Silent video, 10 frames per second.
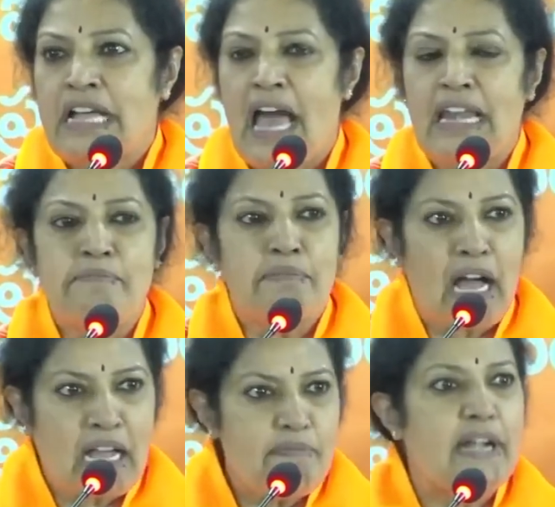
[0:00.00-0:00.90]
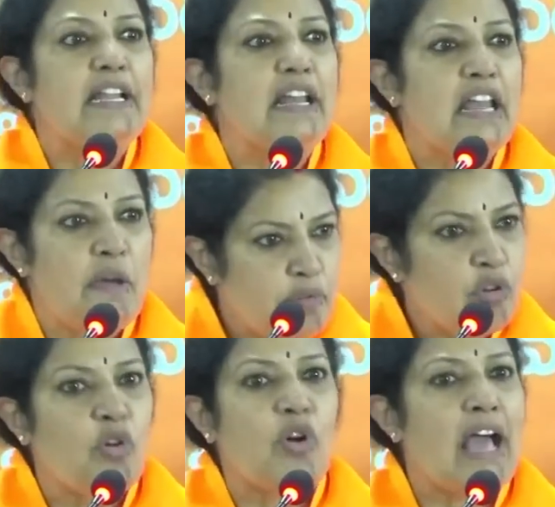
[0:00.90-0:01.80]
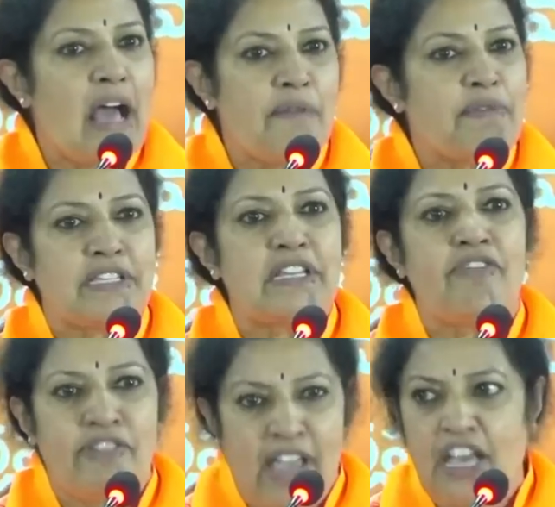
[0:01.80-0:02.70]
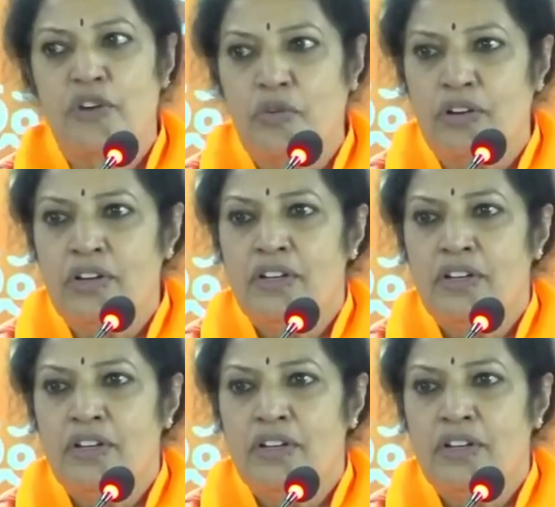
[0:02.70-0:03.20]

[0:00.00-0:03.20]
కానీ మగబిడ్డని ఎప్పుడు కూడా ఆ ప్రశ్న వేయరు